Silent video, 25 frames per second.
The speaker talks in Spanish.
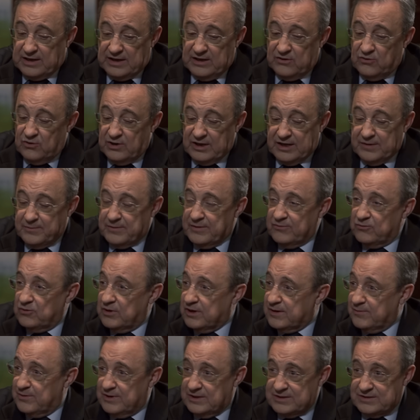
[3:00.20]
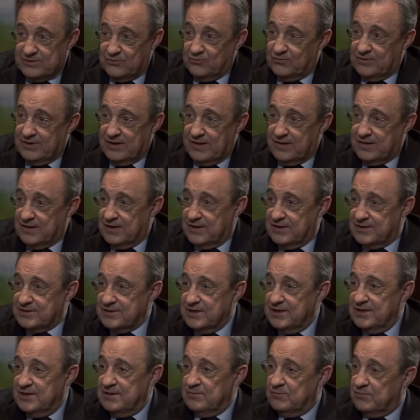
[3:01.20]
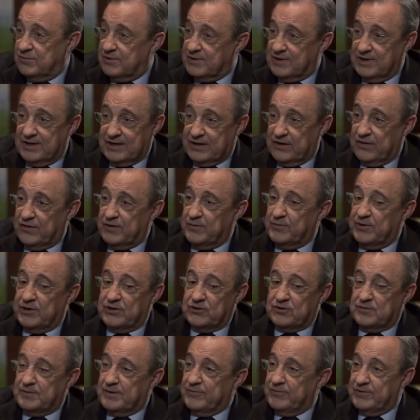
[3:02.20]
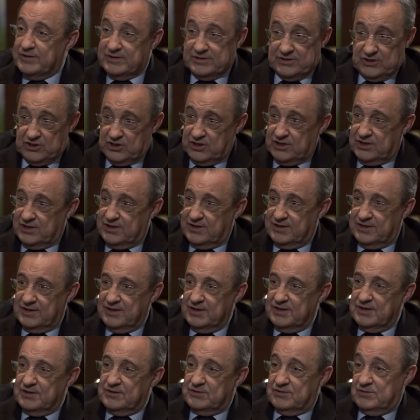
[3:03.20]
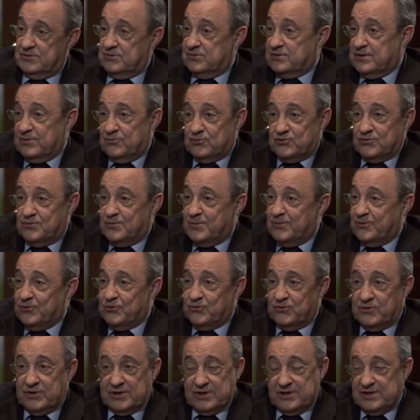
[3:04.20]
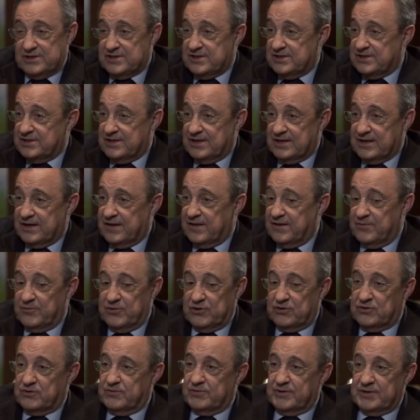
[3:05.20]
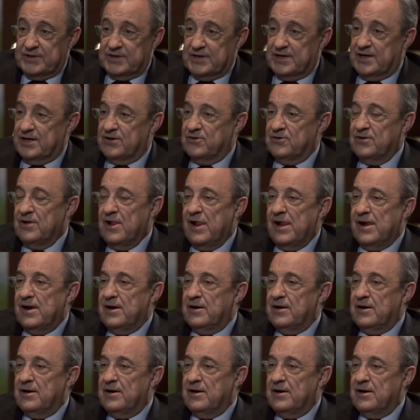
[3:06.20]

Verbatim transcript: no, le quepa nada que van a ser utilizadas. Porque el crecimiento va a... Sí, estamos en un momento de crisis y el crecimiento vendrá, ¿no?